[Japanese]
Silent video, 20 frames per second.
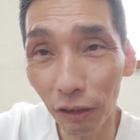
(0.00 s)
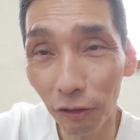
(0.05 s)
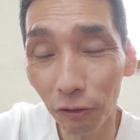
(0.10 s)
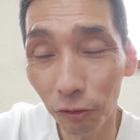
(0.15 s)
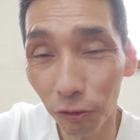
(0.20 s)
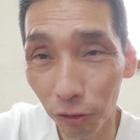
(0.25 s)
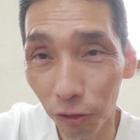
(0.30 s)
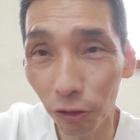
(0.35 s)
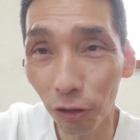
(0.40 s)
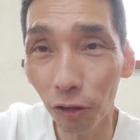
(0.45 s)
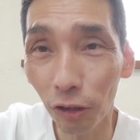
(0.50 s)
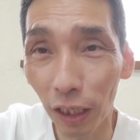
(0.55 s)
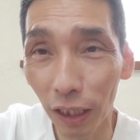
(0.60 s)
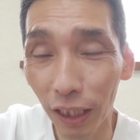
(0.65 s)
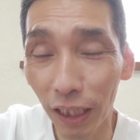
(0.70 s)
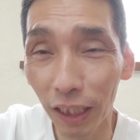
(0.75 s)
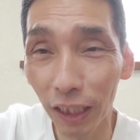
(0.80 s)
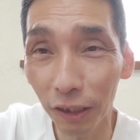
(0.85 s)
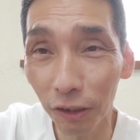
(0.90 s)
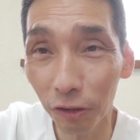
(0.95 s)
本当
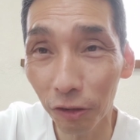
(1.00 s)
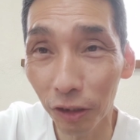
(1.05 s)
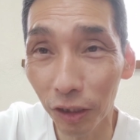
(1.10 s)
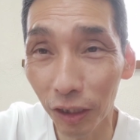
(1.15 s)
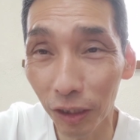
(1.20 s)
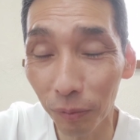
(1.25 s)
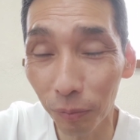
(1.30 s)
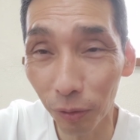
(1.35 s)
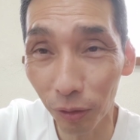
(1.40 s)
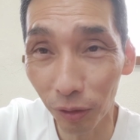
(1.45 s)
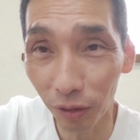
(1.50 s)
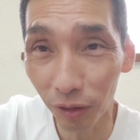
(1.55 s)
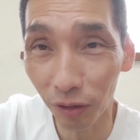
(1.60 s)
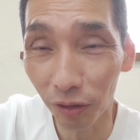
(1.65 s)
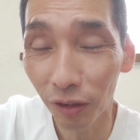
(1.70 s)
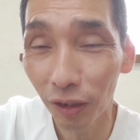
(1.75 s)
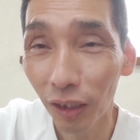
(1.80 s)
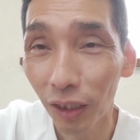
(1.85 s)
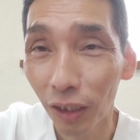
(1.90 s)
アライアンスチームの